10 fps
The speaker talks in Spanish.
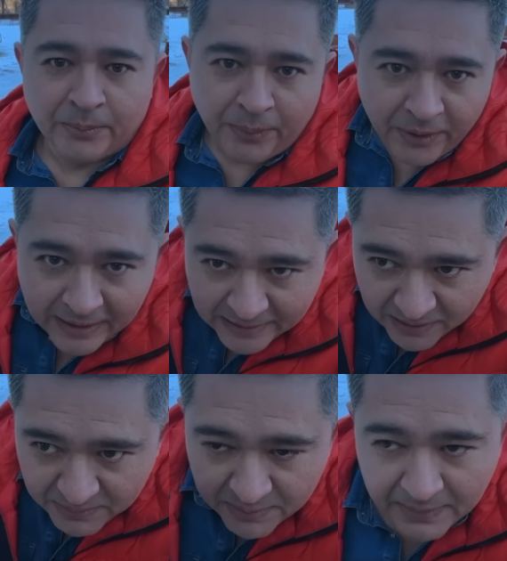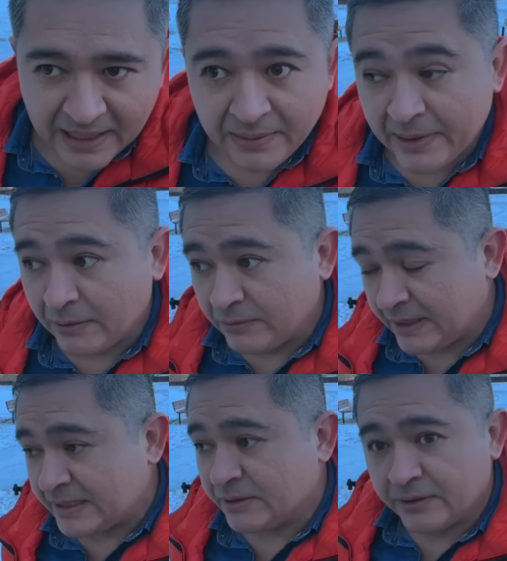porque también va la
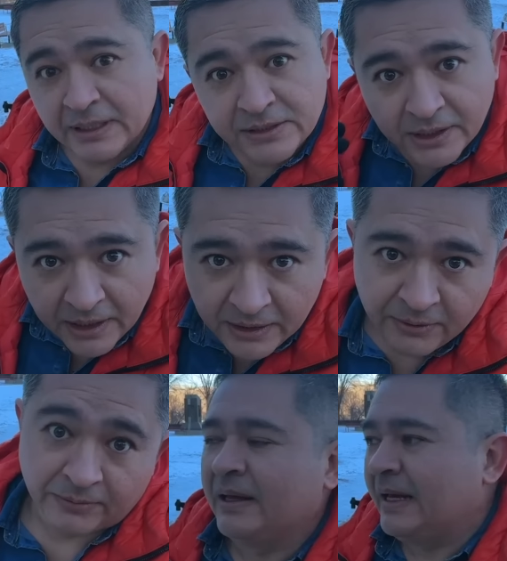manutención del chiquito.